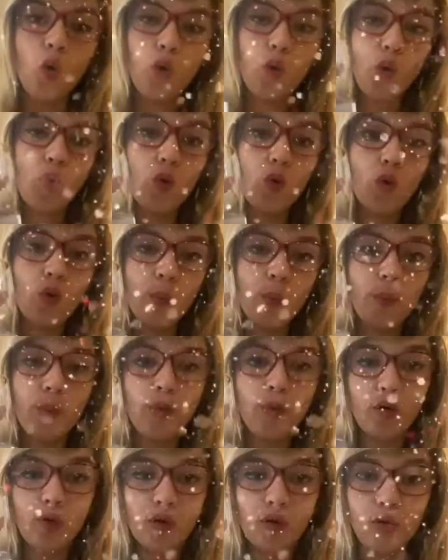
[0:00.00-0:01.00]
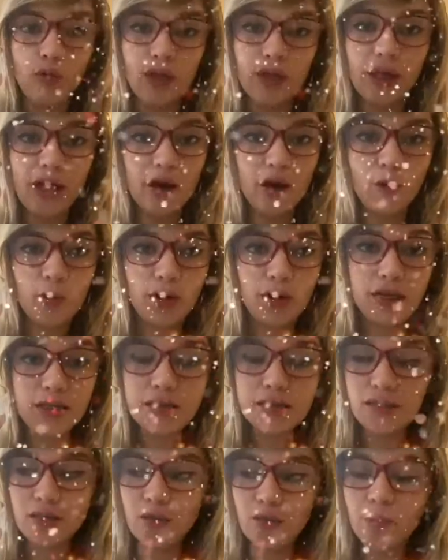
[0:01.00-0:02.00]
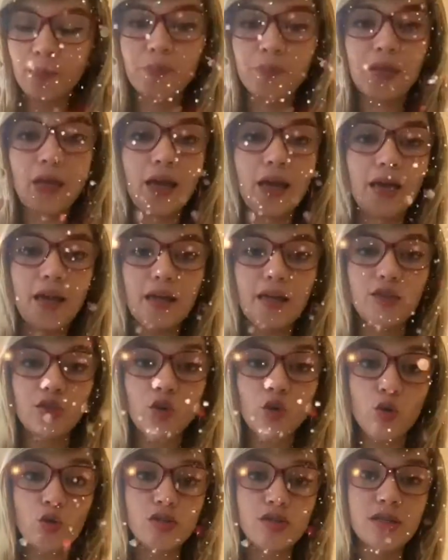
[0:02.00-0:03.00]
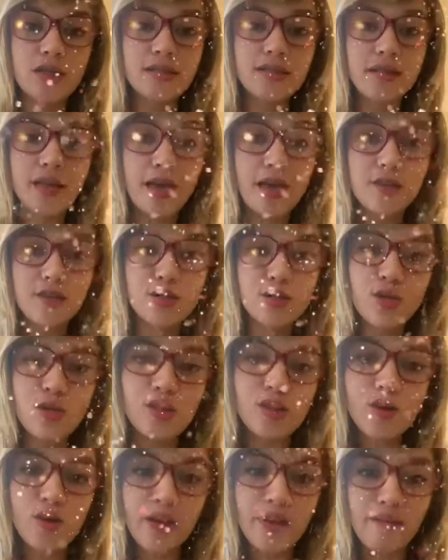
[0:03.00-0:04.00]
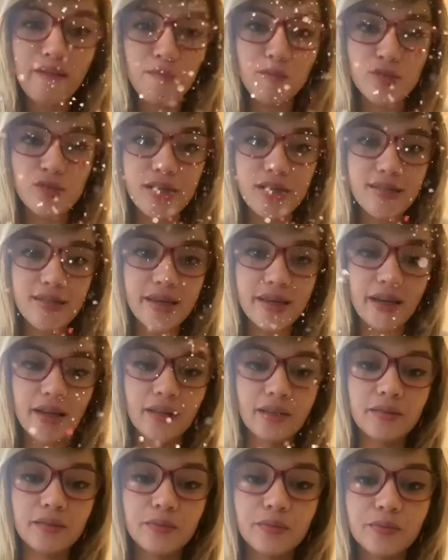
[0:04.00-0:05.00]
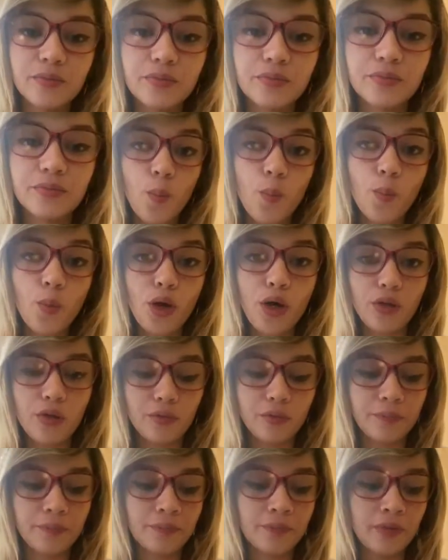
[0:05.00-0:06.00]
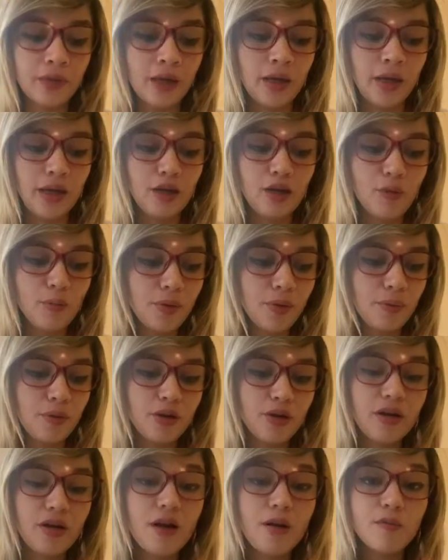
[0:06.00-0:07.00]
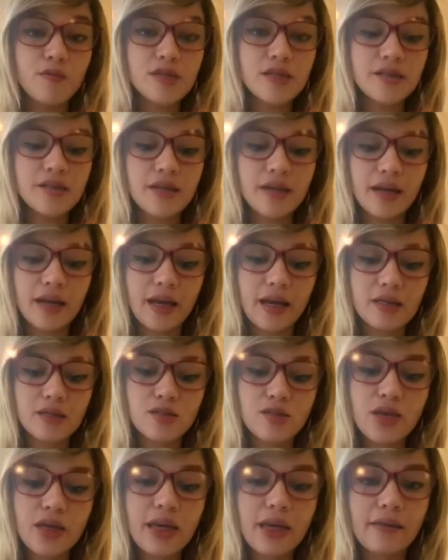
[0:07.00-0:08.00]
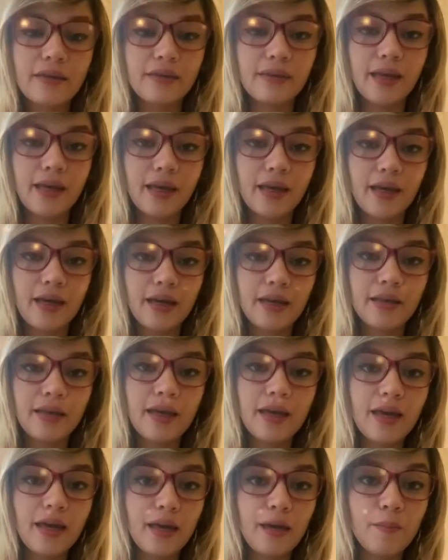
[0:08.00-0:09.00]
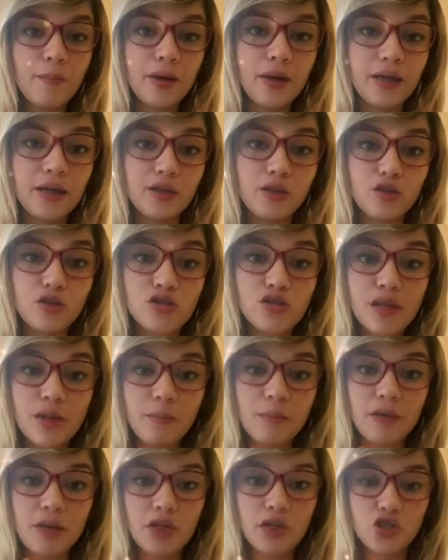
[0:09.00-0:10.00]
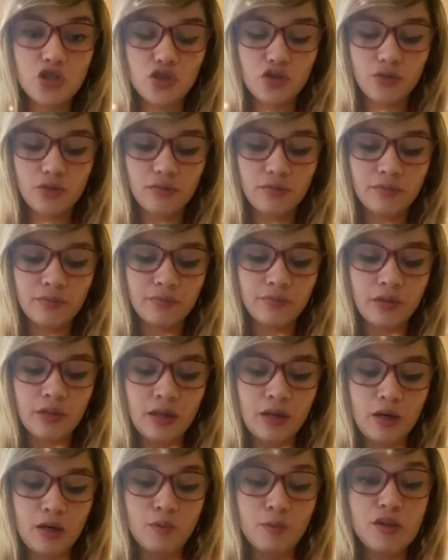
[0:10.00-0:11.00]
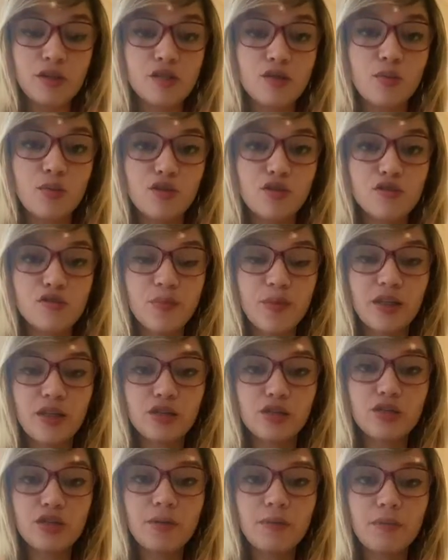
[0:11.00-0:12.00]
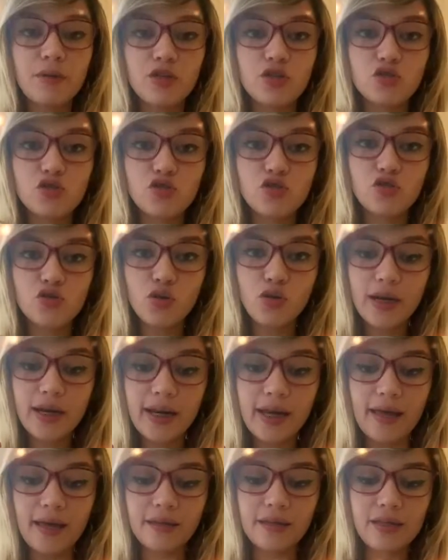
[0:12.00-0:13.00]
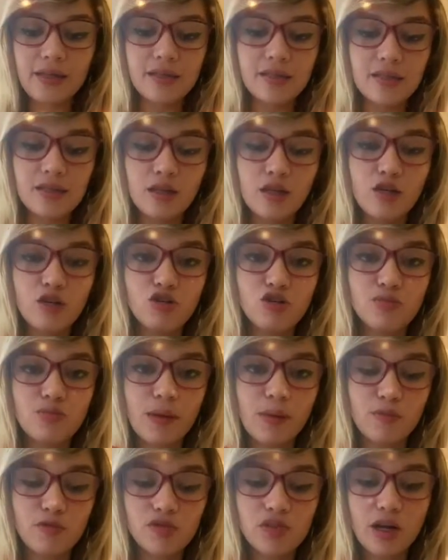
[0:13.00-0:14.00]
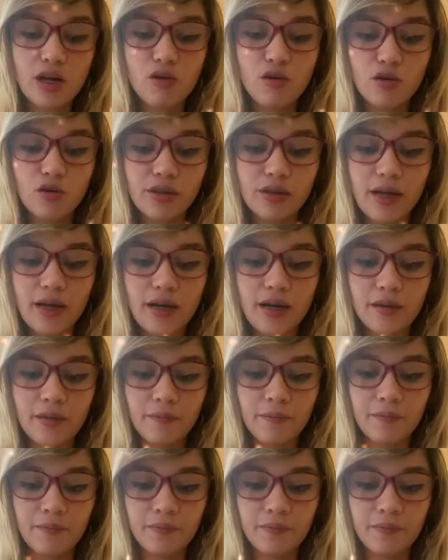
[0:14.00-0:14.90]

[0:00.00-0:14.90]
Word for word: un poco de agua, ¿listo? Entonces esto es lo que vamos a hacer. Bueno, lo primero que vamos a hacer en caso de que tengan eh, palitos de pincho, pues como los palitos de pincho son grandes, los vamos a cortar